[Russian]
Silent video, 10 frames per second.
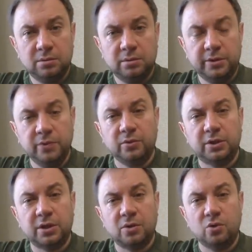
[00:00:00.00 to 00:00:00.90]
и вот
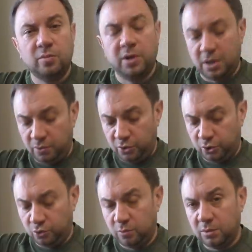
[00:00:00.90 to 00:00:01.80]
такой боковой
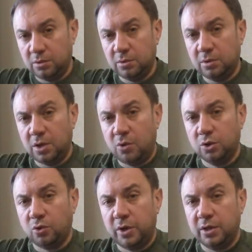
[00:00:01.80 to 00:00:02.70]
шум. А
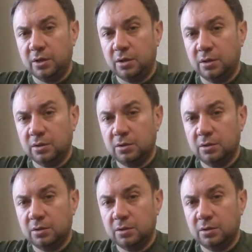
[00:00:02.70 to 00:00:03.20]
вот у оригинала.